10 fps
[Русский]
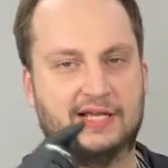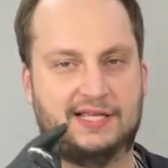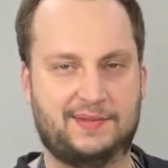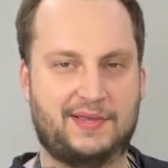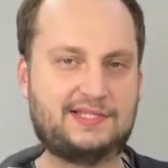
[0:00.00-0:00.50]

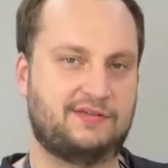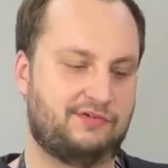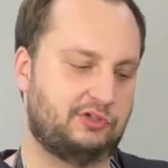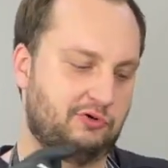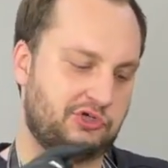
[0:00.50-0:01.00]
имейте в
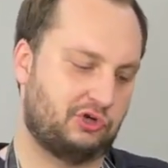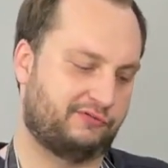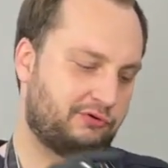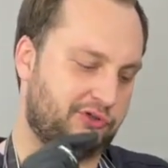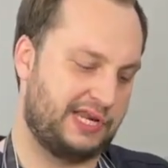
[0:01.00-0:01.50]
виду, что
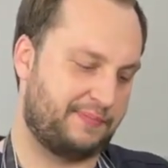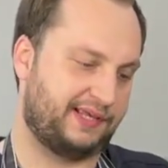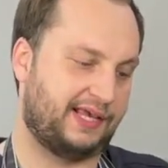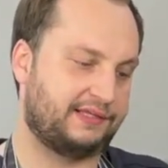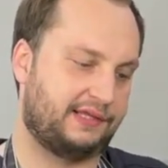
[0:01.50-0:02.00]
внутри
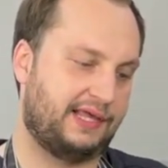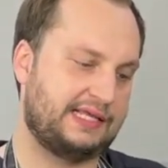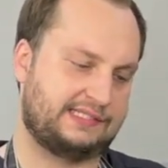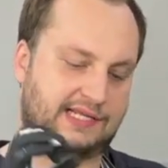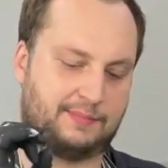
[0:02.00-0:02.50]
пакета
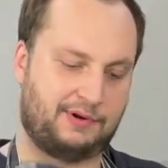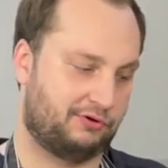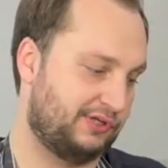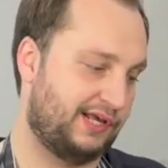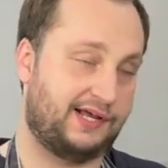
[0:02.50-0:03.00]
есть
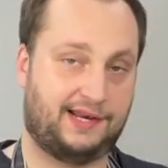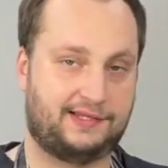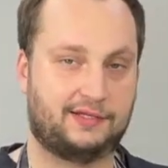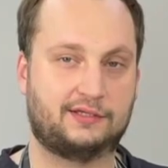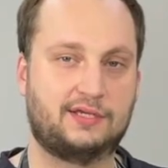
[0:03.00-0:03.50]
дробленые
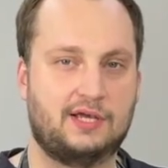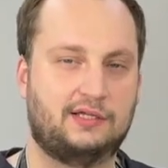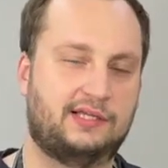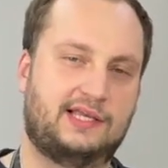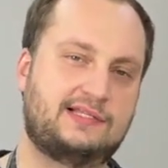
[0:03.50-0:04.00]
орехи.
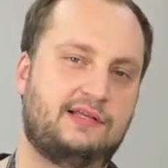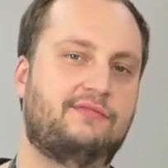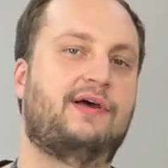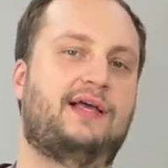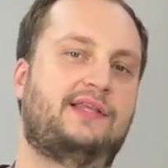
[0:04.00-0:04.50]
И если
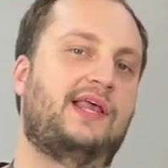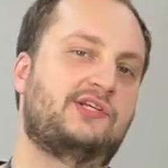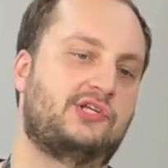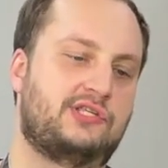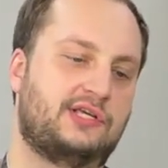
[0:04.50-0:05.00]
вы
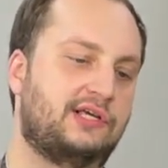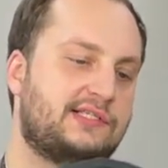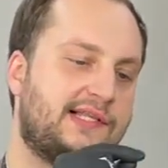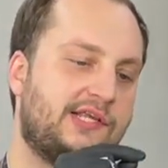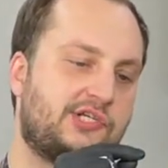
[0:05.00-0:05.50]
отрежете
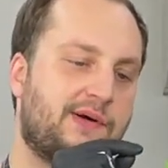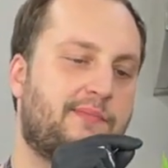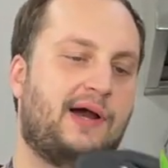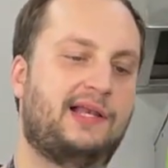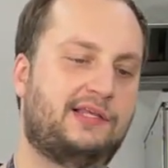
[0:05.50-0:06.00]
слишком
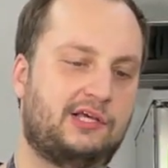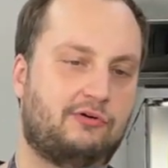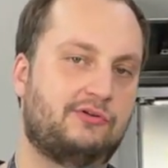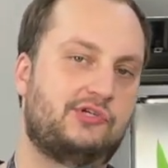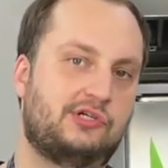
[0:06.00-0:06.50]
маленький
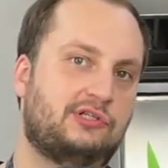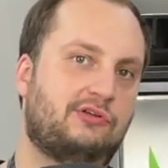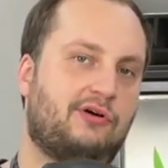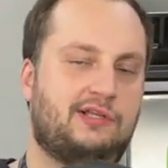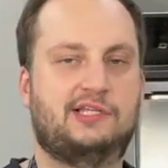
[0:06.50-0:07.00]
кончик,
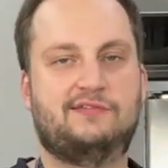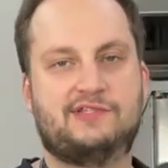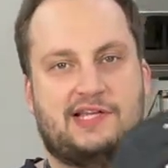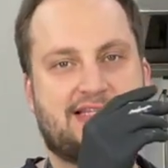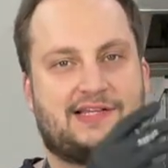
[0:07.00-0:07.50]
то они
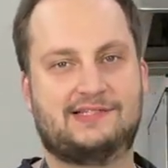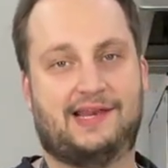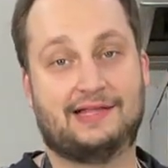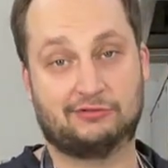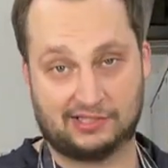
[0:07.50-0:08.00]
все
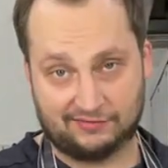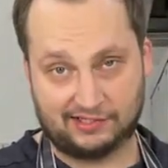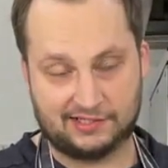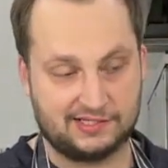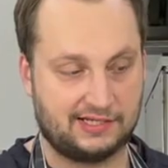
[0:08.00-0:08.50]
застрянут на
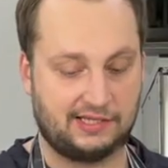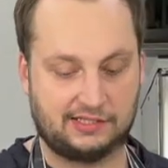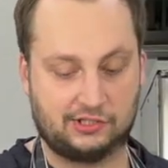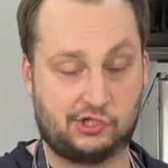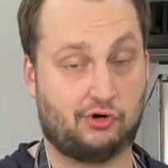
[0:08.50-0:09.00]
выходе, и
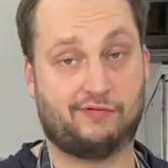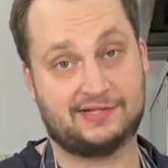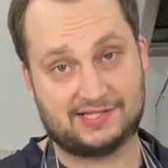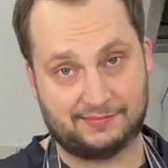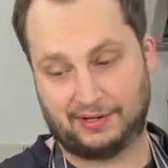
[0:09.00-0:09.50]
ничего у
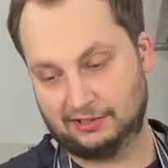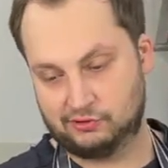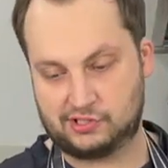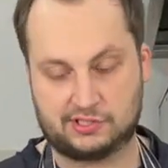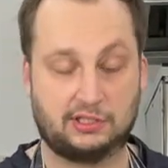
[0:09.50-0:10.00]
вас не
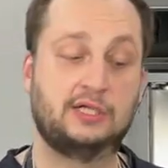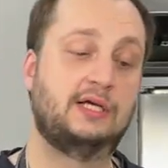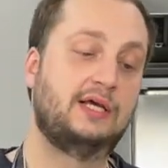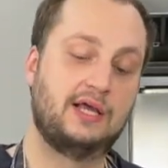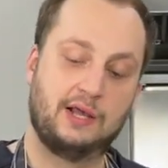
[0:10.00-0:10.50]
получится.
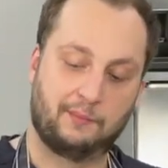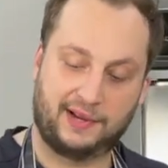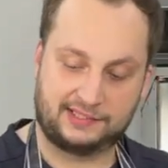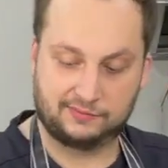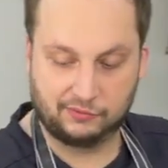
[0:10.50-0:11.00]

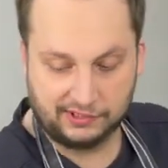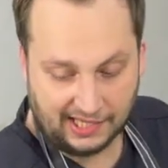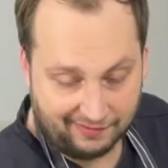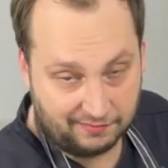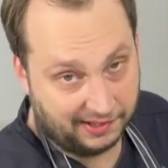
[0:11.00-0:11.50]
Поэтому
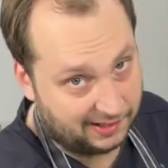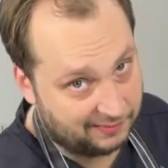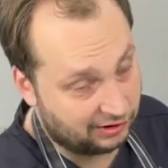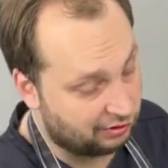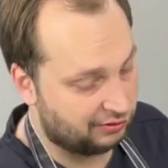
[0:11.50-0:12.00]
я вам
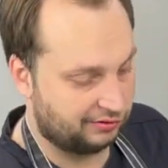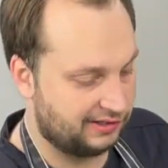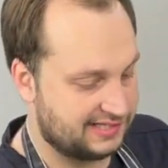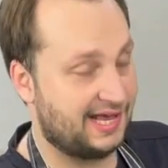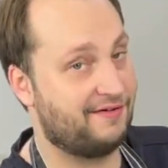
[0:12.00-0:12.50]
рекомендую и
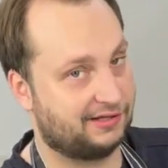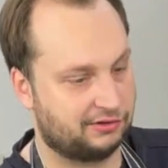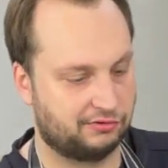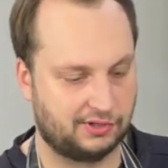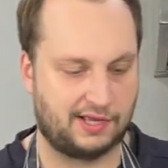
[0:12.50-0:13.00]

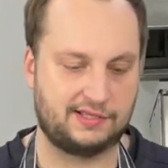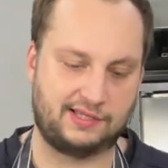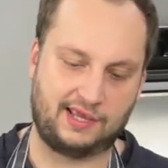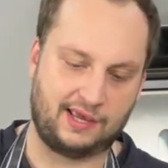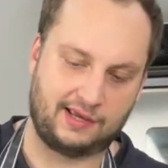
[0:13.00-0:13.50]
советую, да,
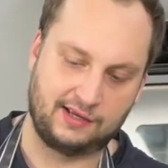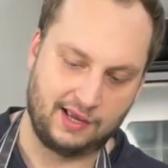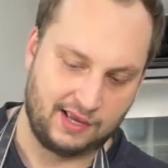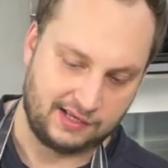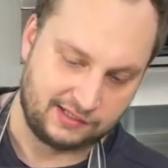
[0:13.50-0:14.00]
не
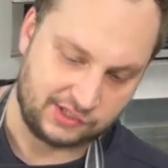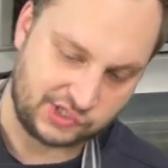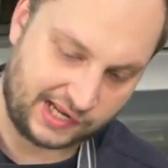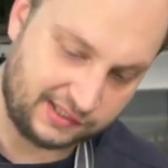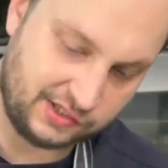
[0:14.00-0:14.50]

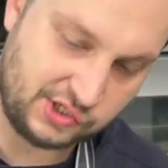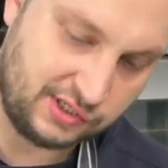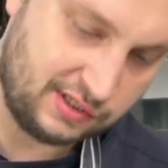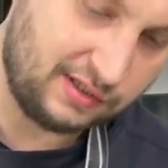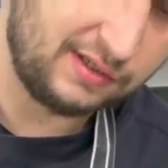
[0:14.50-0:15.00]
жадничайте.